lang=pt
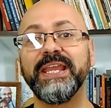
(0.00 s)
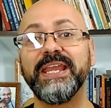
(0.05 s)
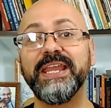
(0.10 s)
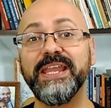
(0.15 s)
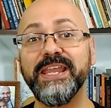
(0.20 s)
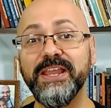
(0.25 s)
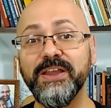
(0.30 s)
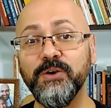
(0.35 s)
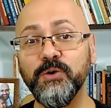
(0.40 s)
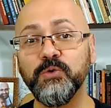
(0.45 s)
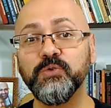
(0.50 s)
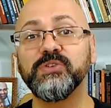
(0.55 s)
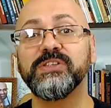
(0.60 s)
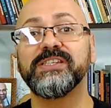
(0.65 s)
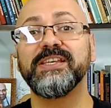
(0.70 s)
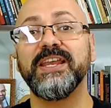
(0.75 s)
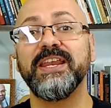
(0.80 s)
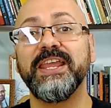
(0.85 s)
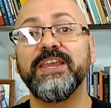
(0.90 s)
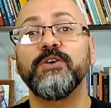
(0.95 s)
Eu
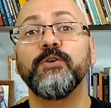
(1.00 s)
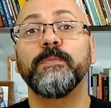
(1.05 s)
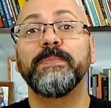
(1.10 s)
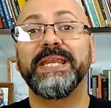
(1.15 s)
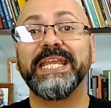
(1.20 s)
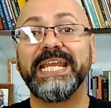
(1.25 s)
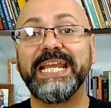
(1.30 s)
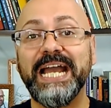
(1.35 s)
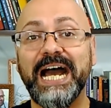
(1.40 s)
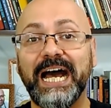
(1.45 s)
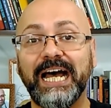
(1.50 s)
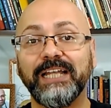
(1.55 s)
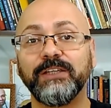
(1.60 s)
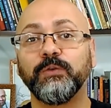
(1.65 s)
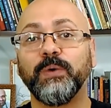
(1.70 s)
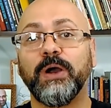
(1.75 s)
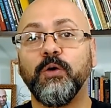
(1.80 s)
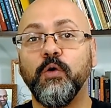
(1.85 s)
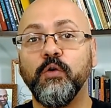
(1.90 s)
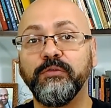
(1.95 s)
serei
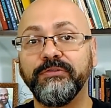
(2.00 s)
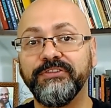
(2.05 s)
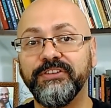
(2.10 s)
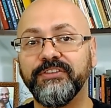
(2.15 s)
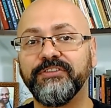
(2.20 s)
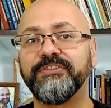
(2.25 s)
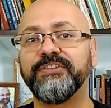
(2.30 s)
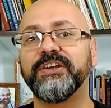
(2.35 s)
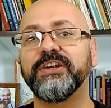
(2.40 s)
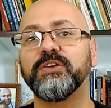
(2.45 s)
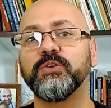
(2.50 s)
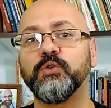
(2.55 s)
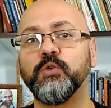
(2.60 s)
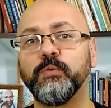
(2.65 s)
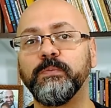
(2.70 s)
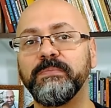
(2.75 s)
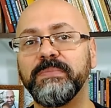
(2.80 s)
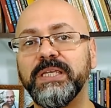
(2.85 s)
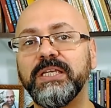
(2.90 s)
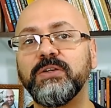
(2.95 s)
obrigado a conviver
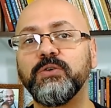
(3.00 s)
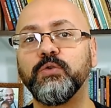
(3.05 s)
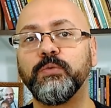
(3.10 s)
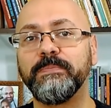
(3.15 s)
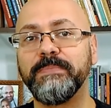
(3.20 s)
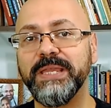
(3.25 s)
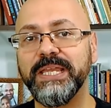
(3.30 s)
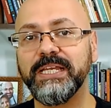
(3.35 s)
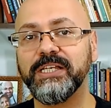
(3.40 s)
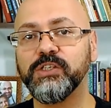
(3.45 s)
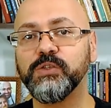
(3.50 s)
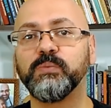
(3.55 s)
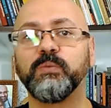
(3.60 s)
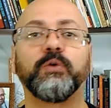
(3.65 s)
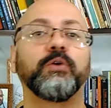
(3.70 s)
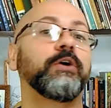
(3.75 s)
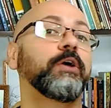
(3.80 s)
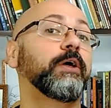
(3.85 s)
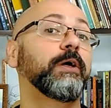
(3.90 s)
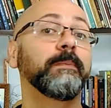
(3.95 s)
comigo
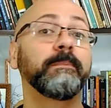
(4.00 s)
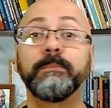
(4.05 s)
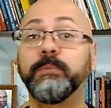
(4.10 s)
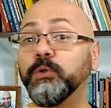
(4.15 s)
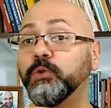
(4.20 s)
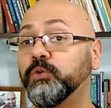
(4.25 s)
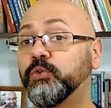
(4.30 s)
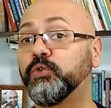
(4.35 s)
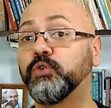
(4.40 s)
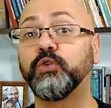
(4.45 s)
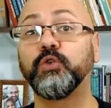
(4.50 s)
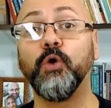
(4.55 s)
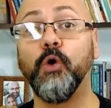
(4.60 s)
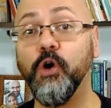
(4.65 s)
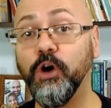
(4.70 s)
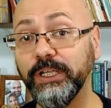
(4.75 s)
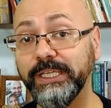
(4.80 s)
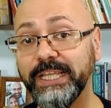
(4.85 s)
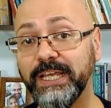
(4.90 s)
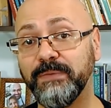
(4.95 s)
mesmo por
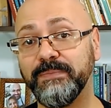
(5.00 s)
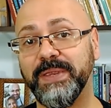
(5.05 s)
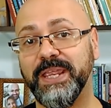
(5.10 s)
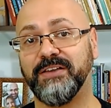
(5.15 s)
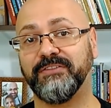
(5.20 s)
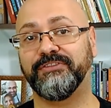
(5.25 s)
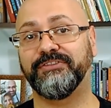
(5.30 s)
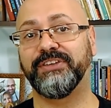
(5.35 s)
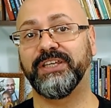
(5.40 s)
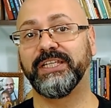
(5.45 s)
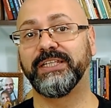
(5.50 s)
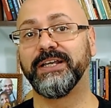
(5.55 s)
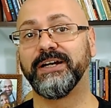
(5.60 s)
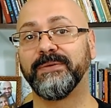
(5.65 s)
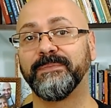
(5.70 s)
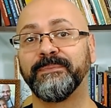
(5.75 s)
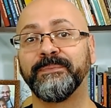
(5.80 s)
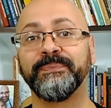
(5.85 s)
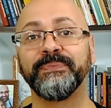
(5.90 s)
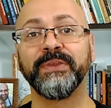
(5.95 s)
toda a minha
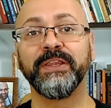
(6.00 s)
vida.